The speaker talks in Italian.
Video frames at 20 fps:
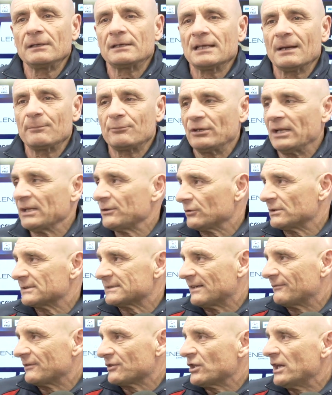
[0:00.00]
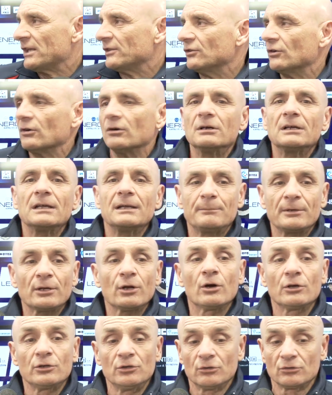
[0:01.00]
il campionato che sta facendo,
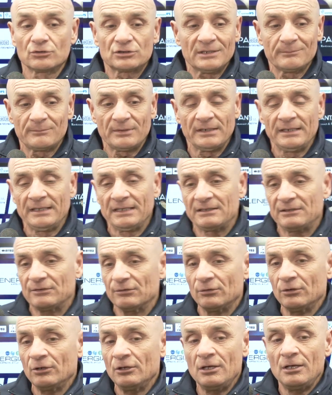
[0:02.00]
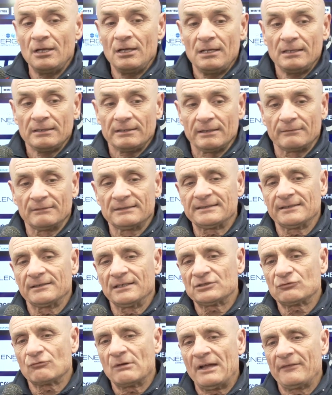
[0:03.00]
però io ho sempre detto che questa è
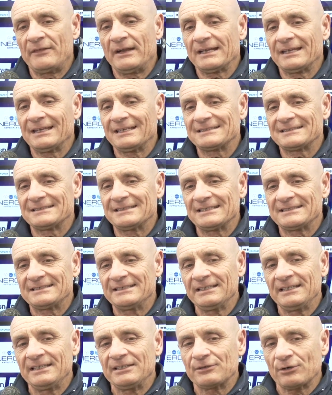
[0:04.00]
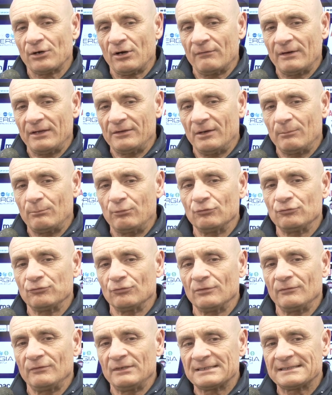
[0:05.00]
una squadra che se si ritrova da un punto
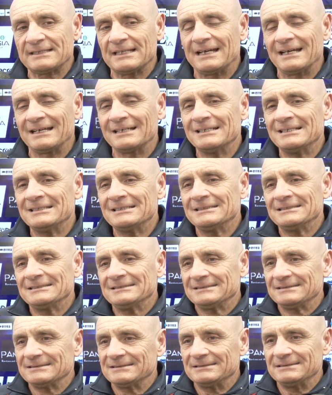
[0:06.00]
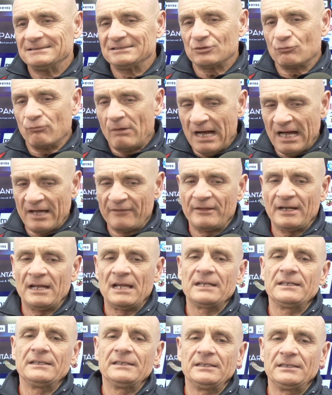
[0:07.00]
di vista di
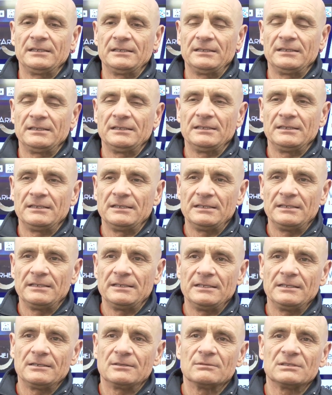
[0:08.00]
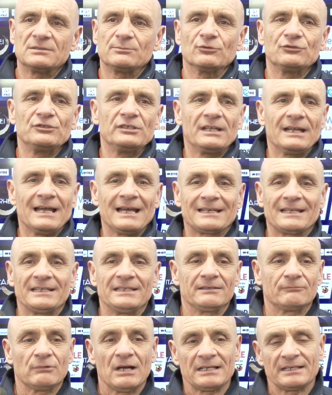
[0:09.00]
squadra, di, di, di, di come si può dire, anche
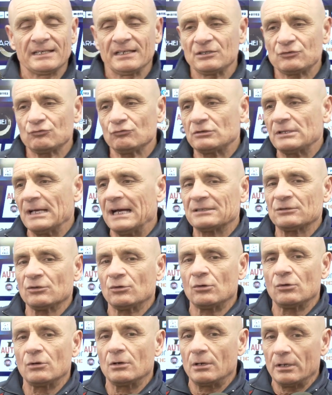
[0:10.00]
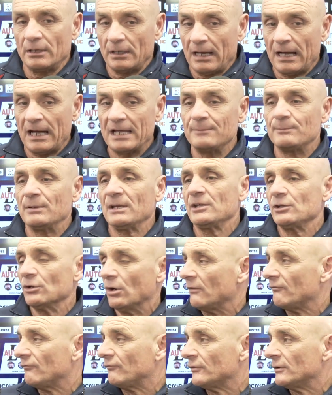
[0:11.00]
di qualche risultato, ai
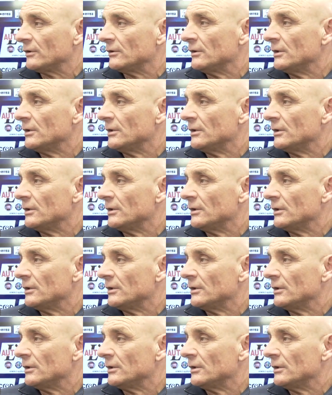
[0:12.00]
playoff